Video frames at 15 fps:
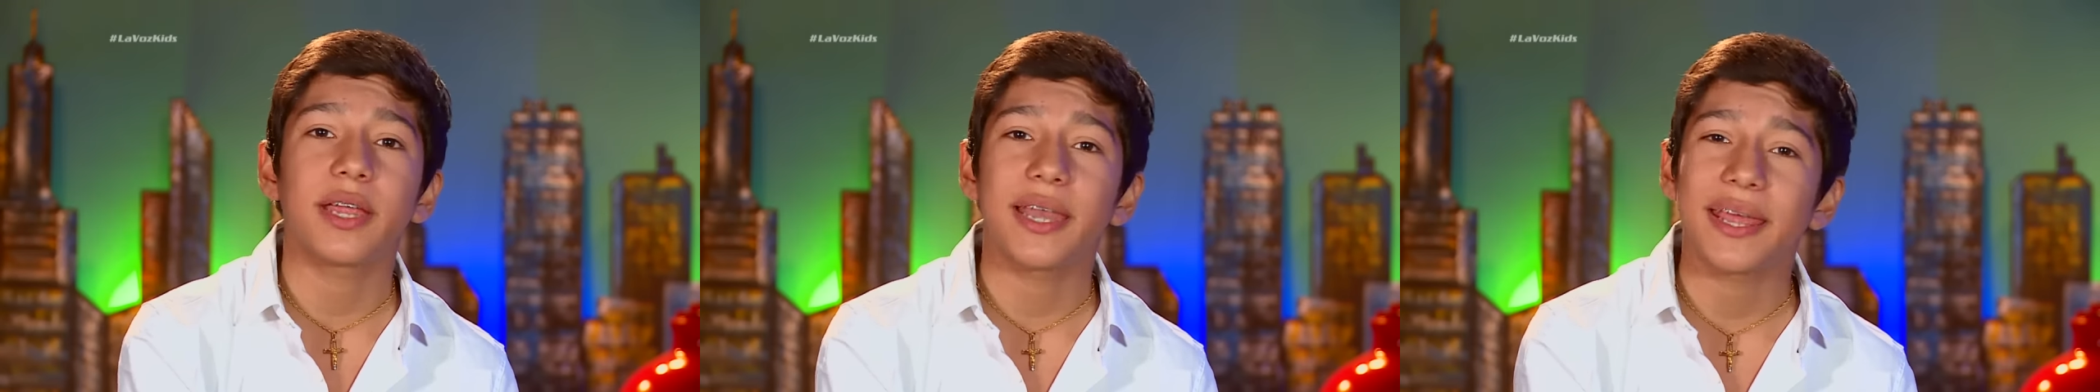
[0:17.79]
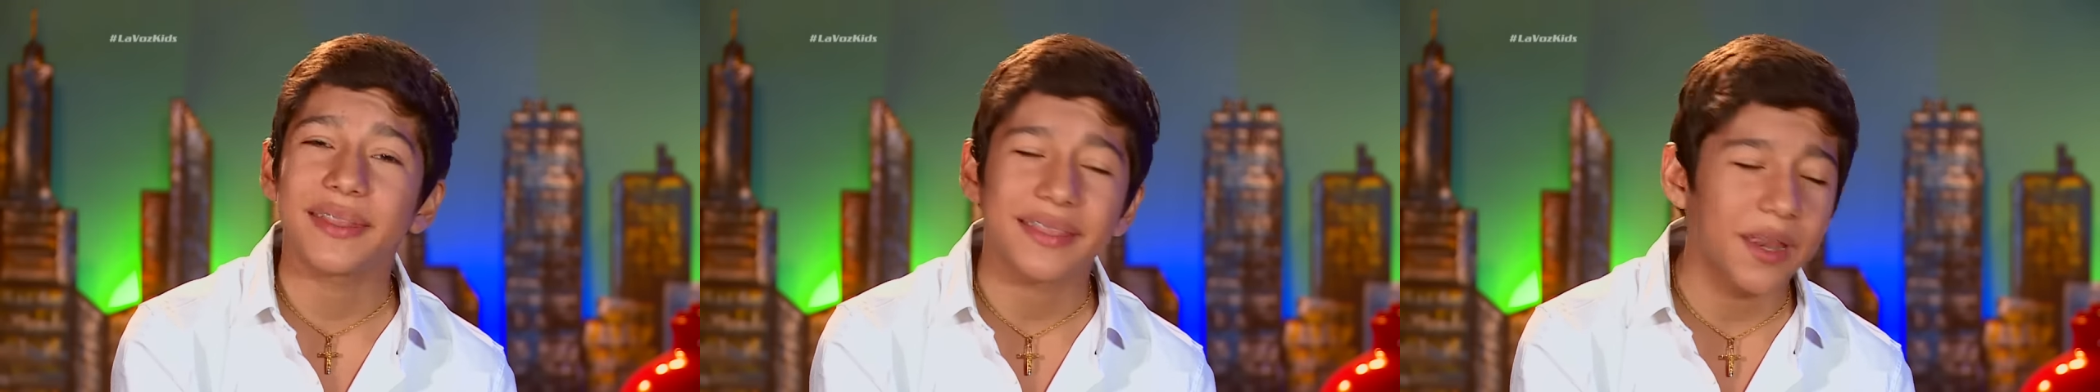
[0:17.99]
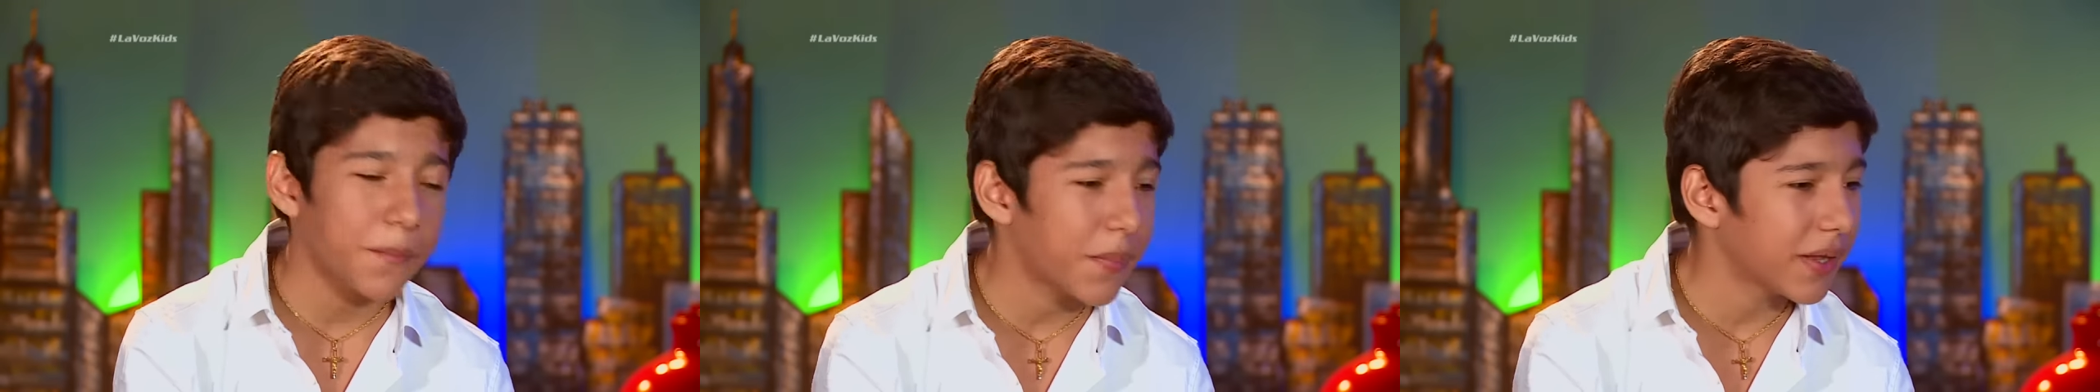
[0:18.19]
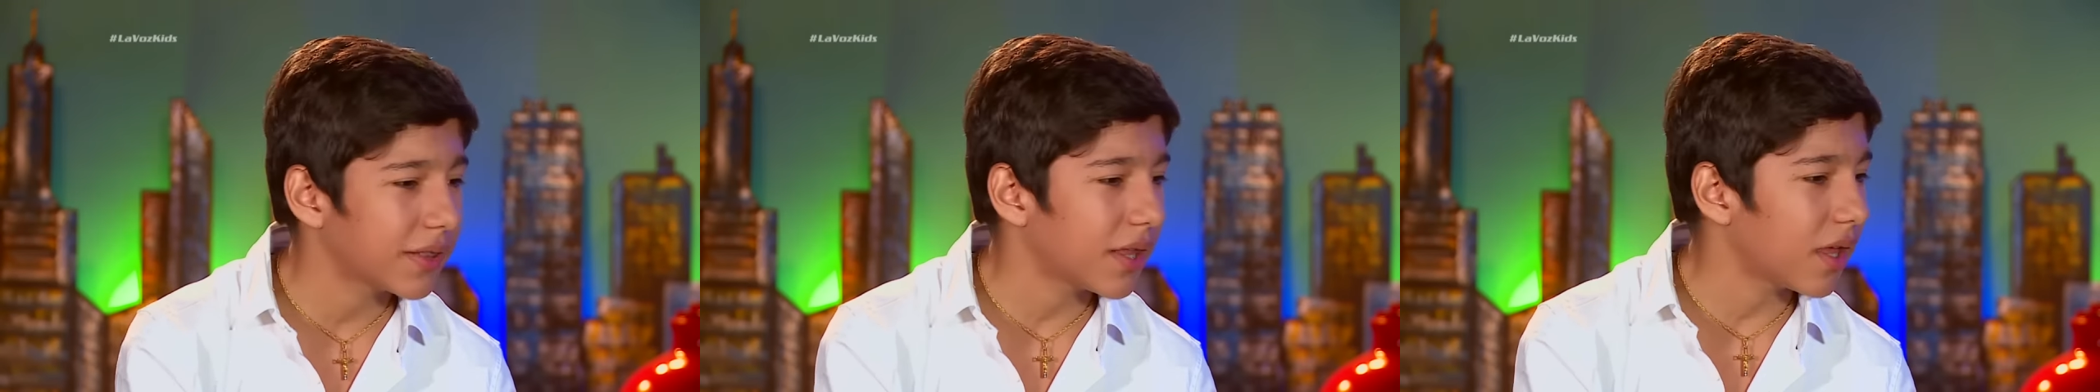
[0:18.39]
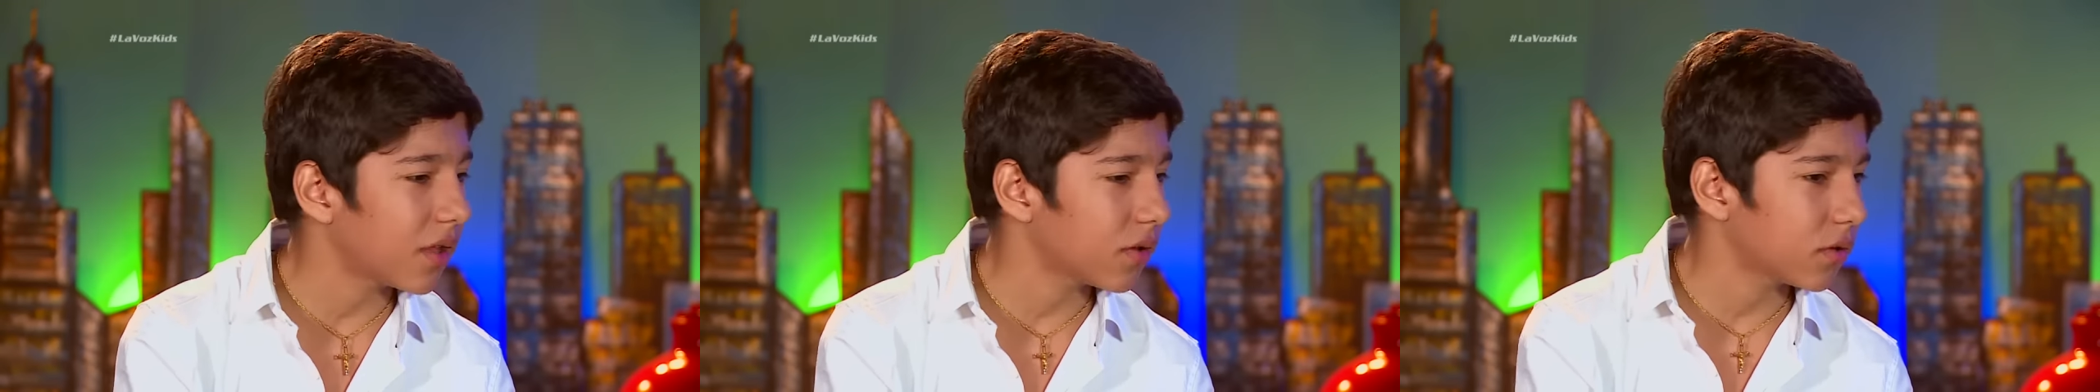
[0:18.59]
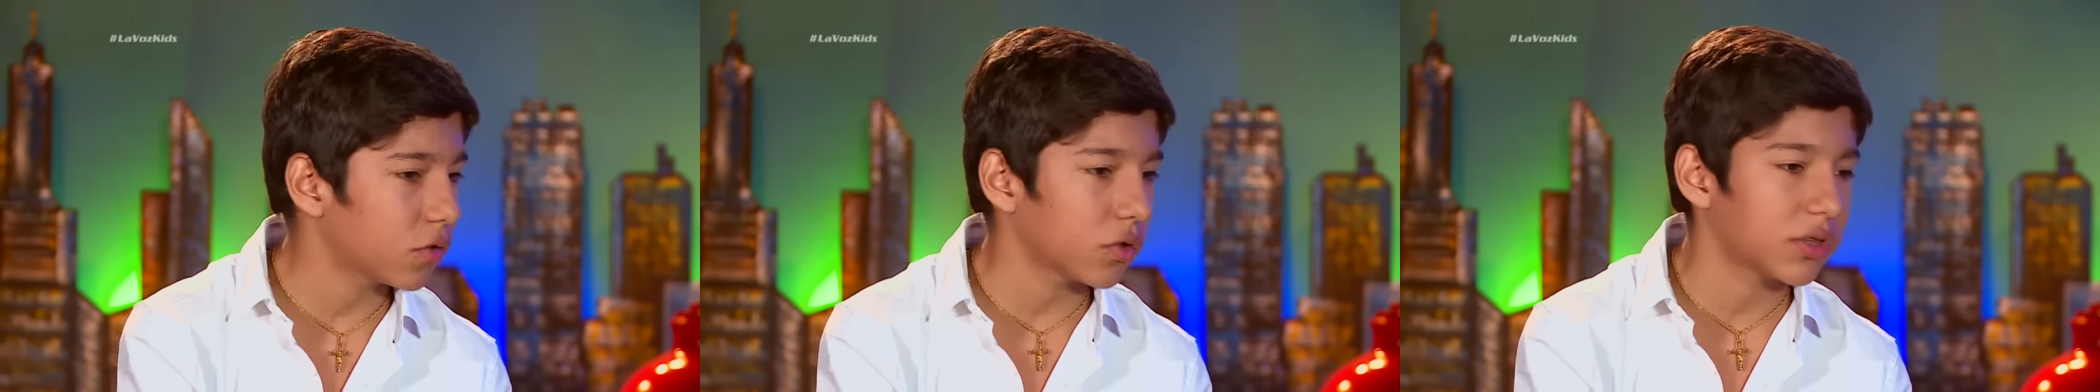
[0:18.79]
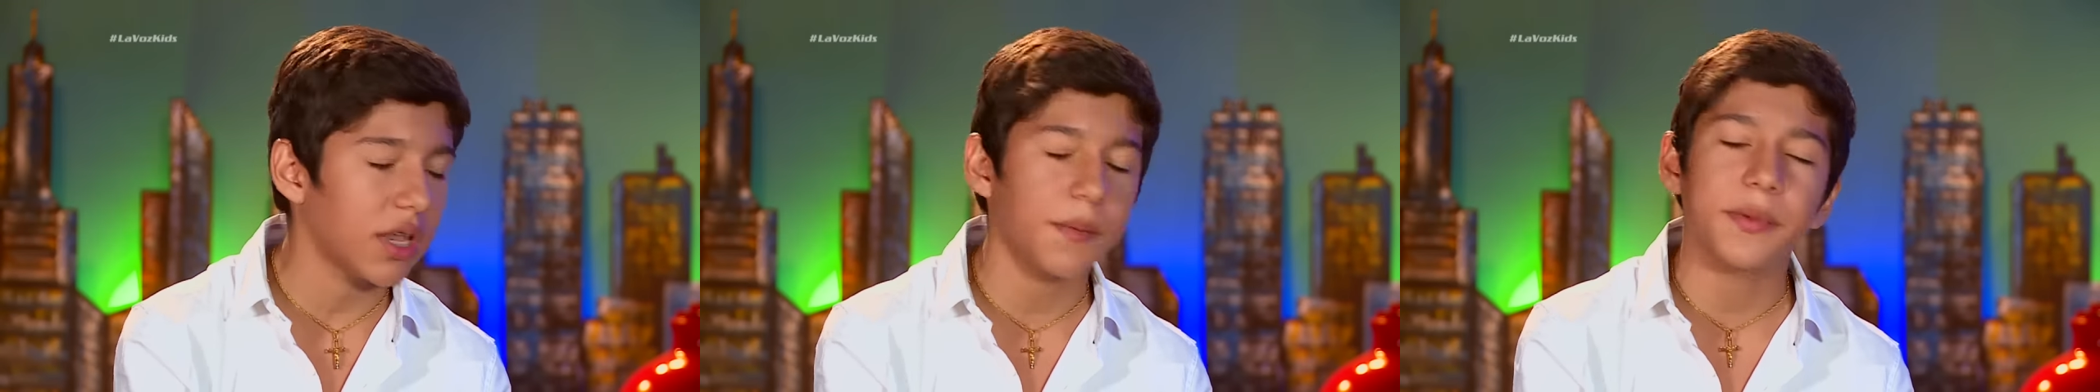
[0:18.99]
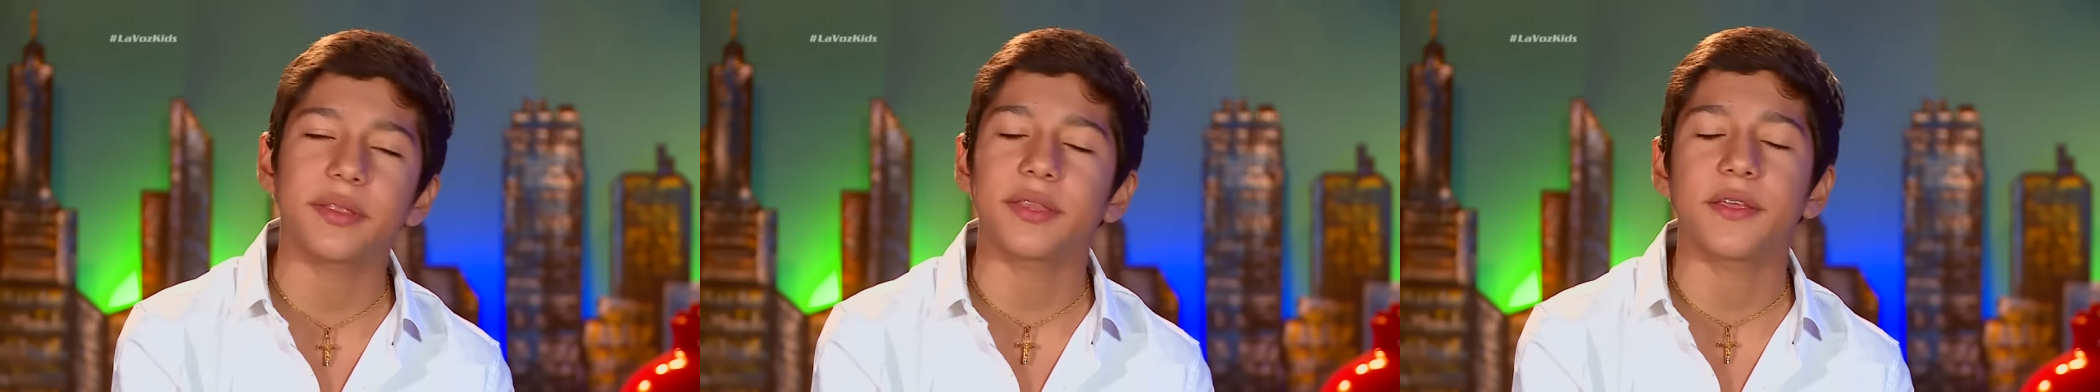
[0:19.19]
y la interpreta
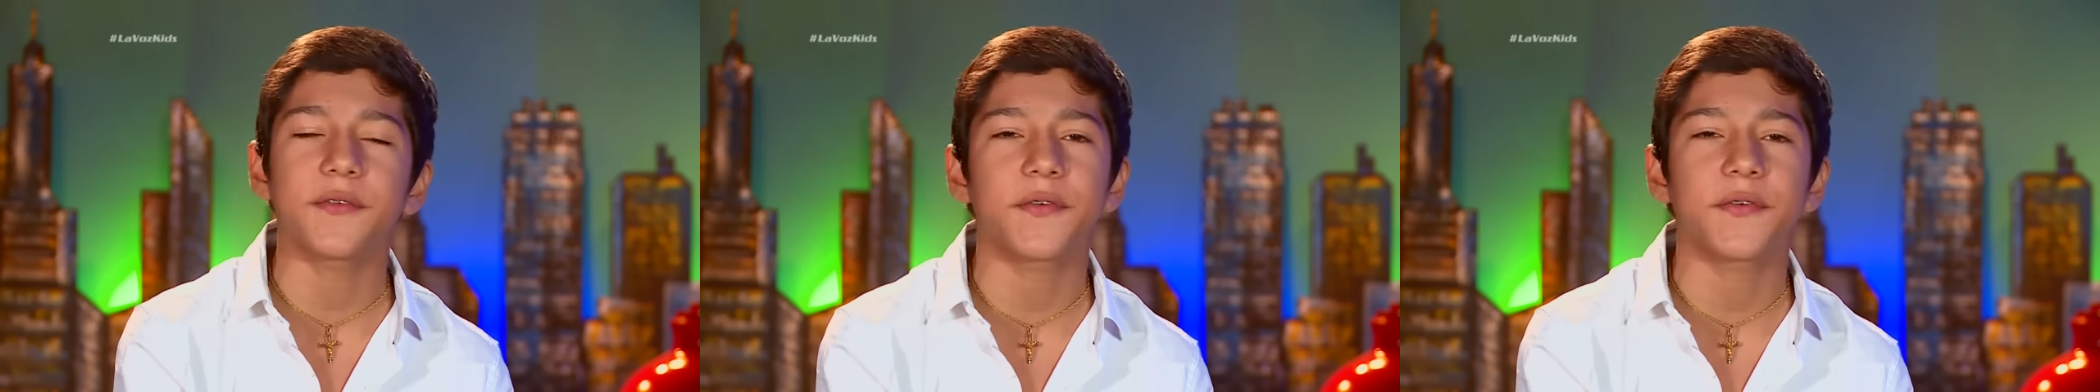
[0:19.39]
totalmente